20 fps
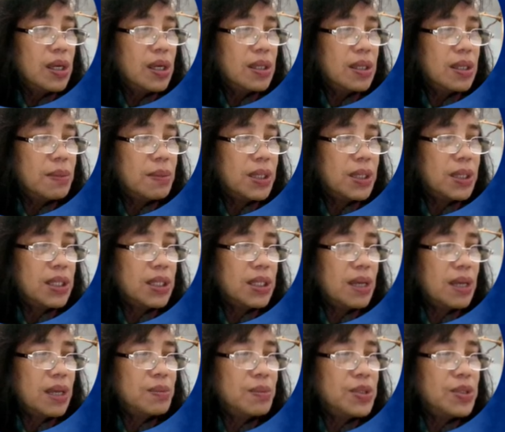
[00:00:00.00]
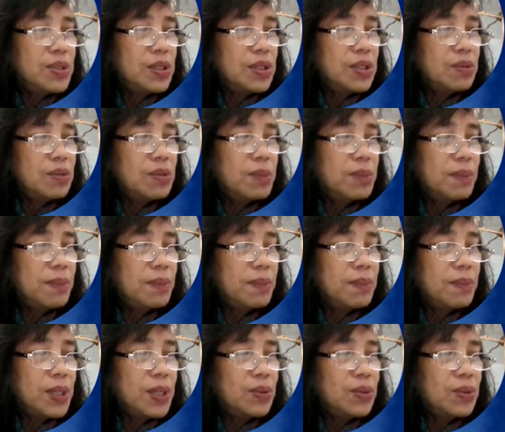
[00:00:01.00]
Pagkatapos nito,
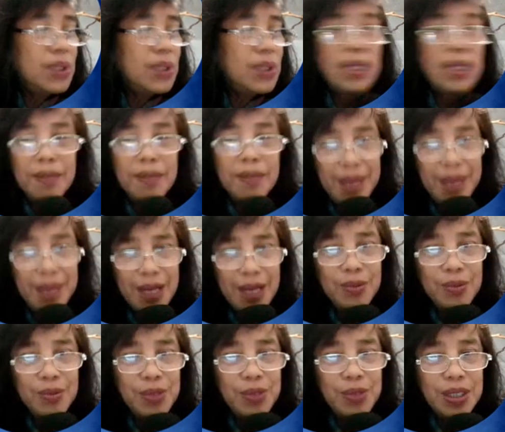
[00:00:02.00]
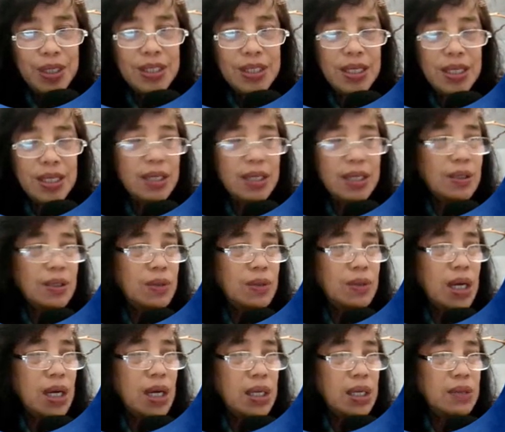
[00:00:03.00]
katulad ng pangako niya, sa ikatlong
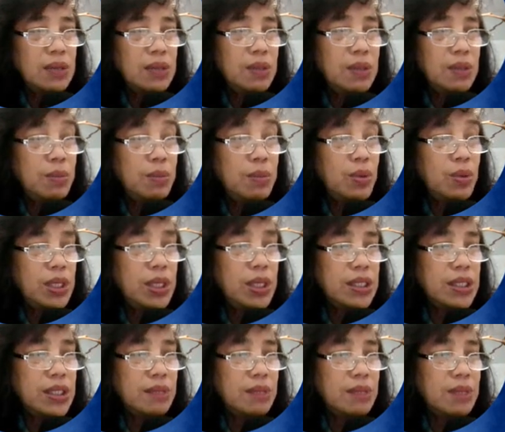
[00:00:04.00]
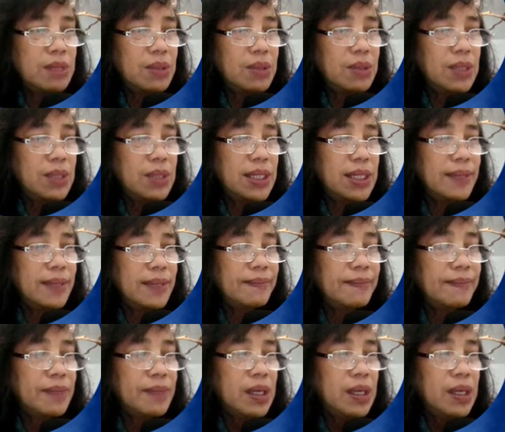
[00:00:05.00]
araw na buhay siyang maguli
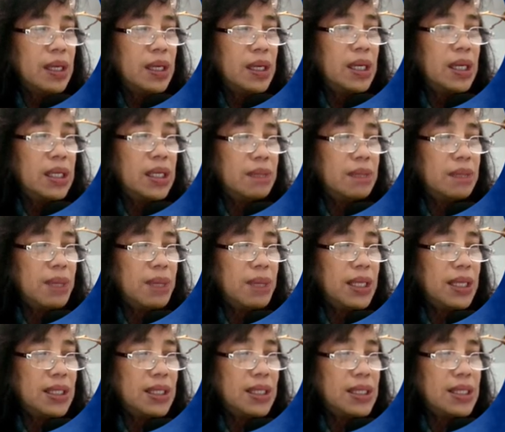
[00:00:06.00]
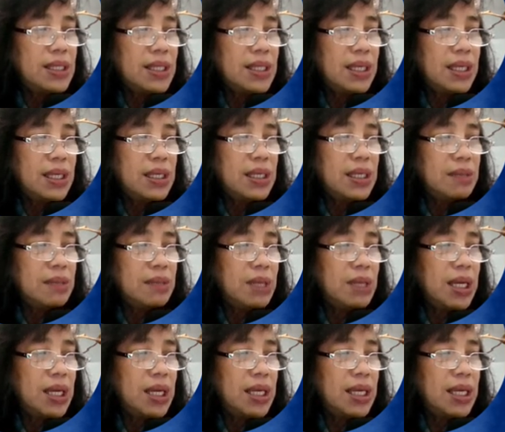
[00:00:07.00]
nagpakita siya sa kanyang
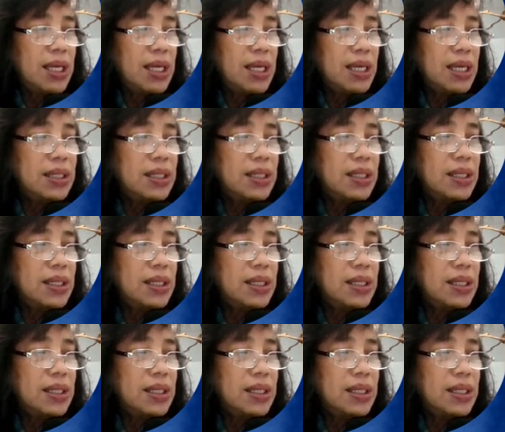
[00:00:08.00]
mga alagad.